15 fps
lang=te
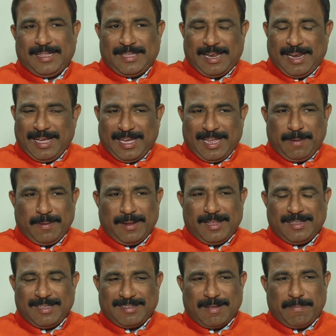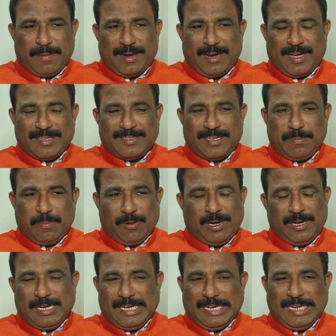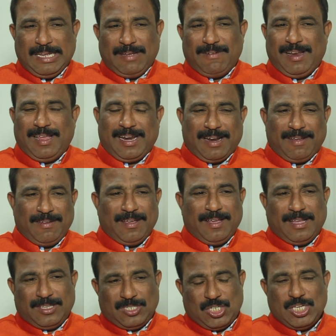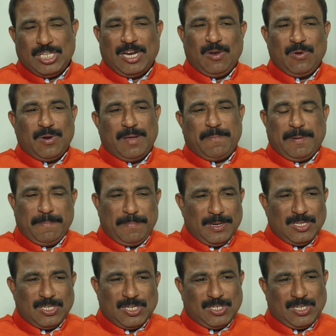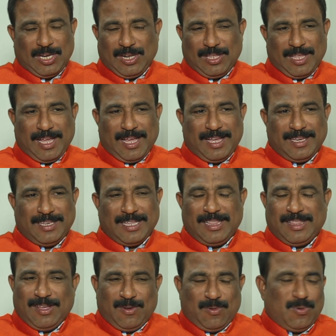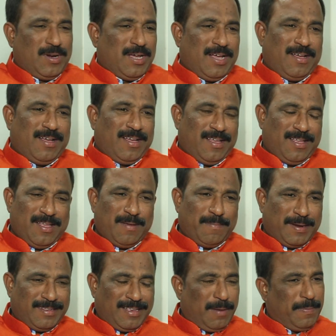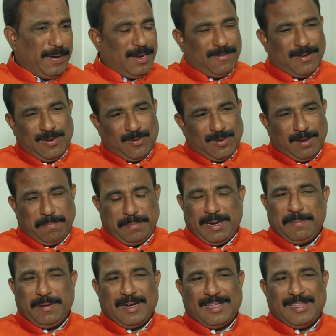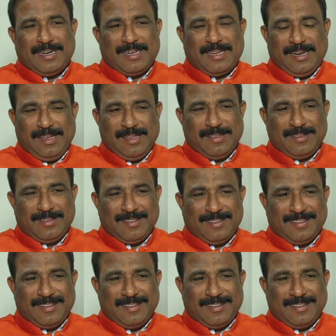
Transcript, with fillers: పండగ తెలంగాణ ప్రజలంతా సంబరంగా జరుపుకోవాలని ఇటీవల రవి చీరలు కూడా పంపిణీ చేశారు కదా ఇదంతా కూడా ప్రజలపైన వారికి ఉన్న ప్రేమ కాదంటారా